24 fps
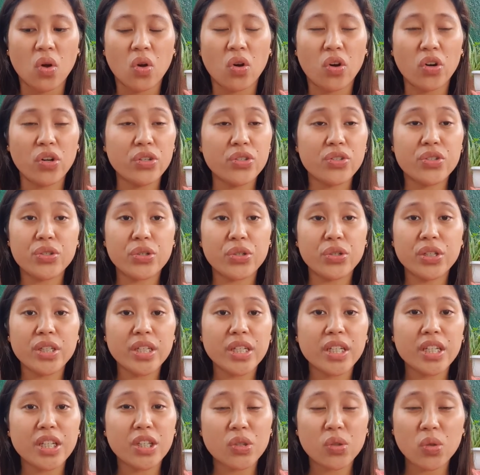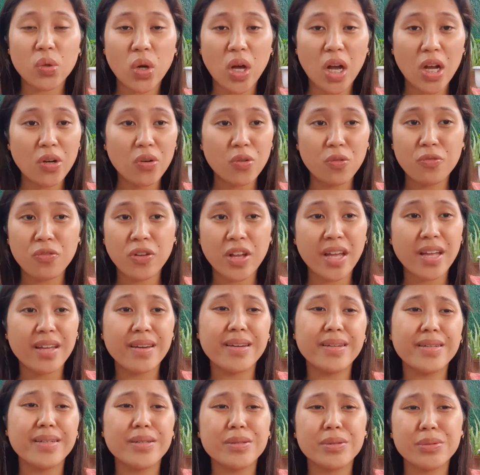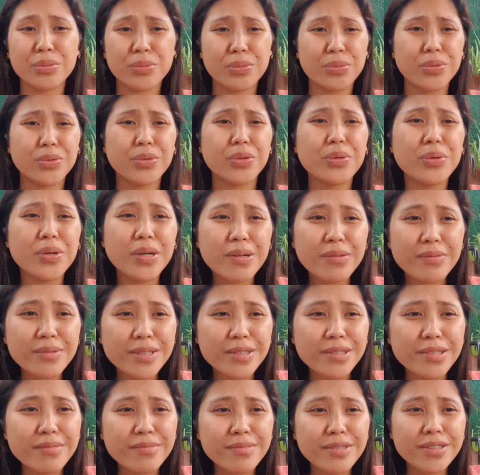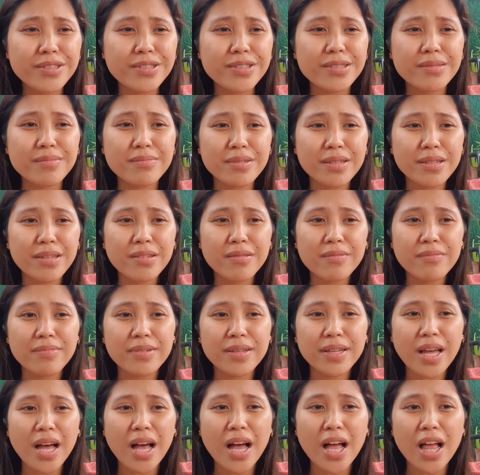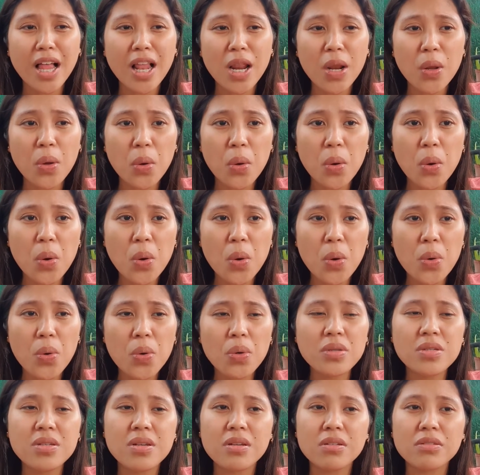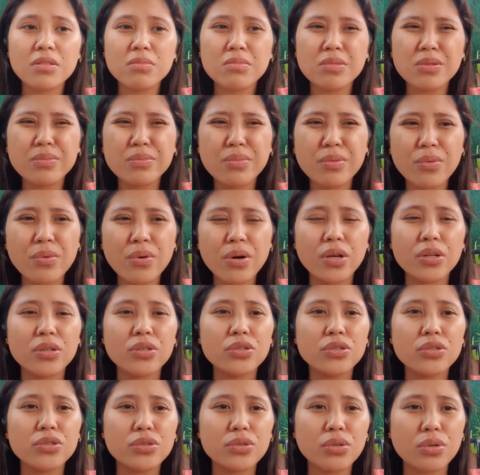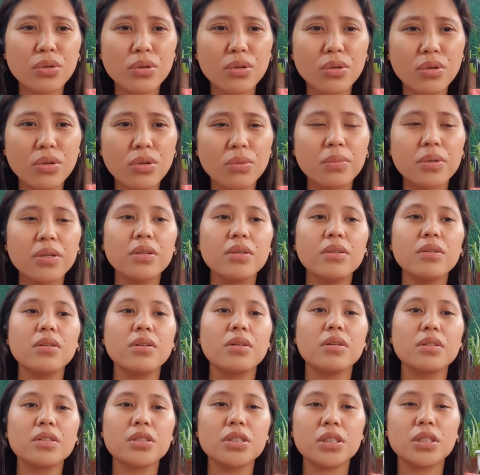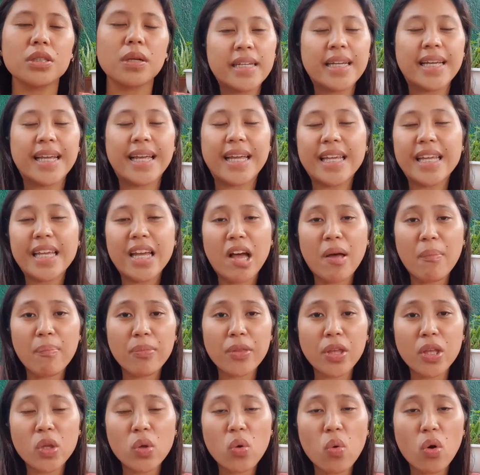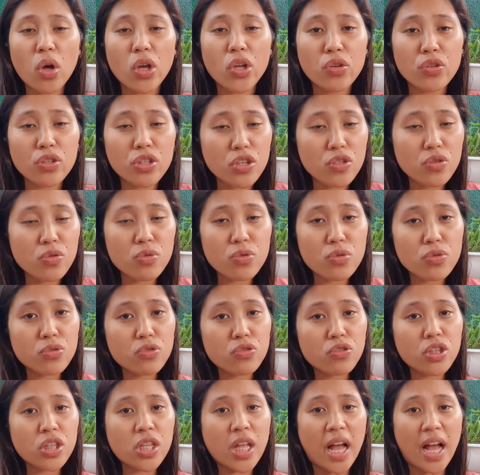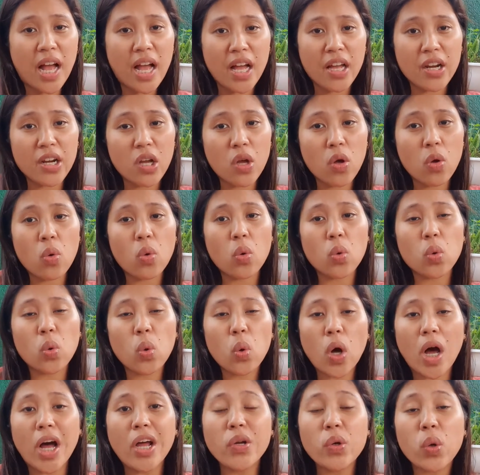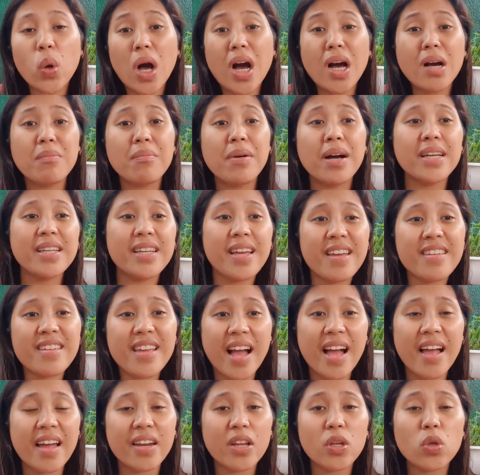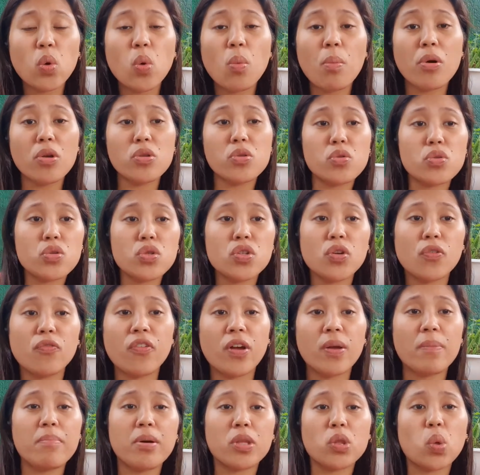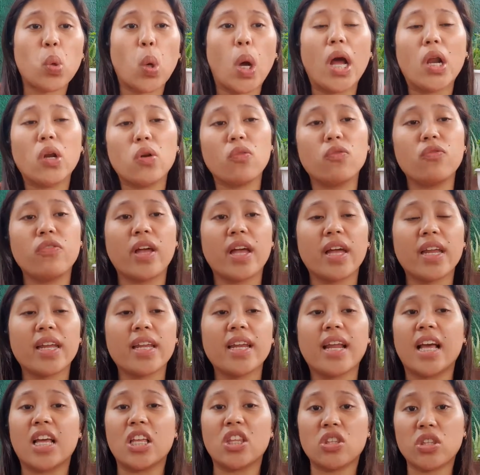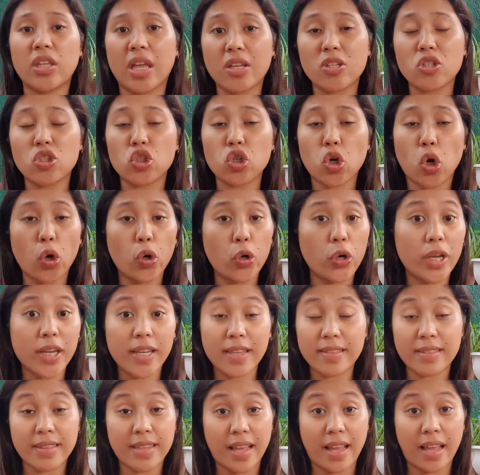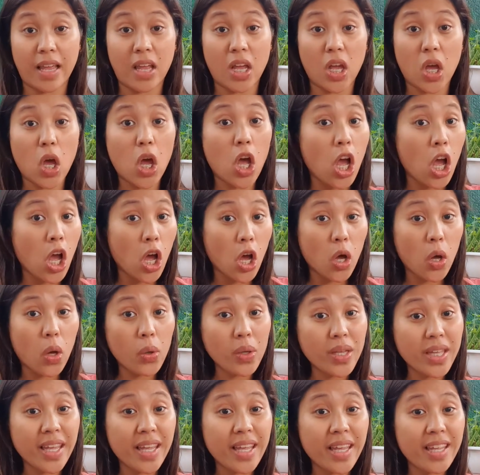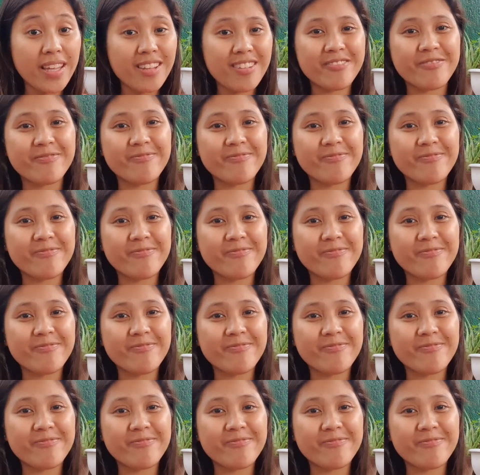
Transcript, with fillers: or journey nitong aloe vera na to. Kawawa naman sa baby aloe. Sana mabuhay siya. Oh my gosh. I-update ko kayo sa susunod na araw kung ano ang mangyayari kung magsusurvive ba tong aloe vera na i-touch or hindi. Okay?